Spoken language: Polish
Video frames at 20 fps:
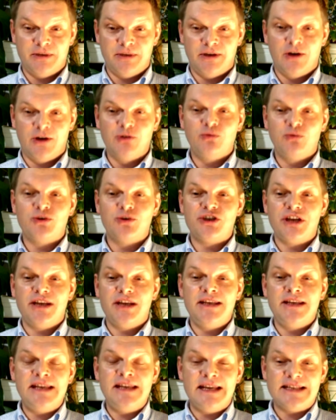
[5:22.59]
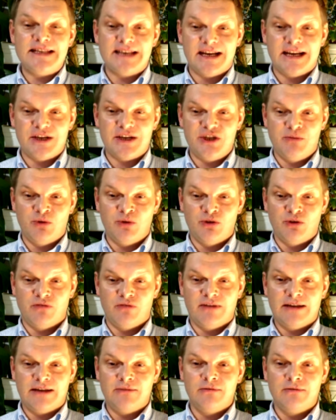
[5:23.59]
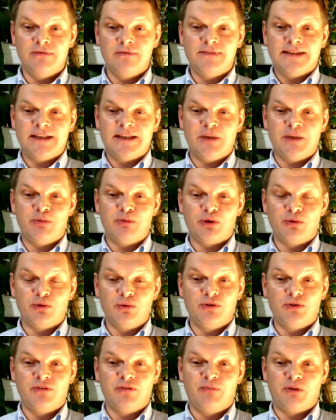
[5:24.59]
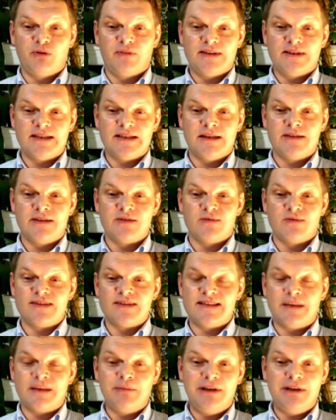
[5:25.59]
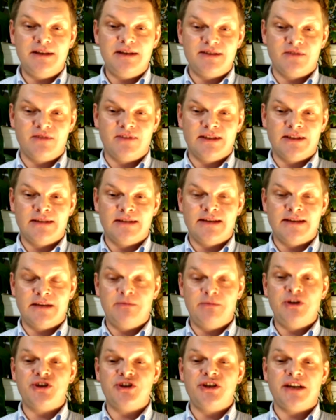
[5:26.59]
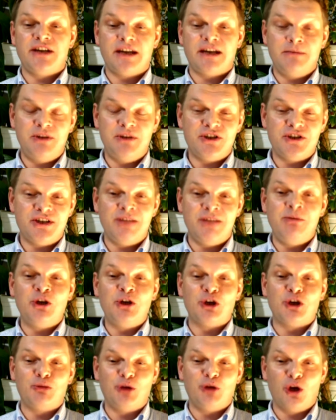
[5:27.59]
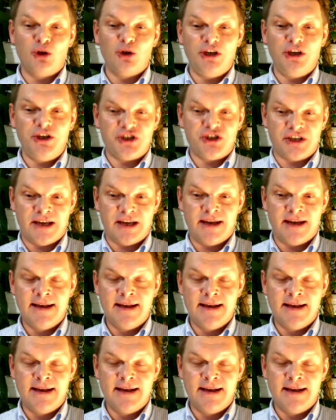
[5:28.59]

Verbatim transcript: Otóż się nie zarazimy od owadów. Takie produkty wprowadzone są stabilizowane termicznie, chemicznie i mikrobiologicznie.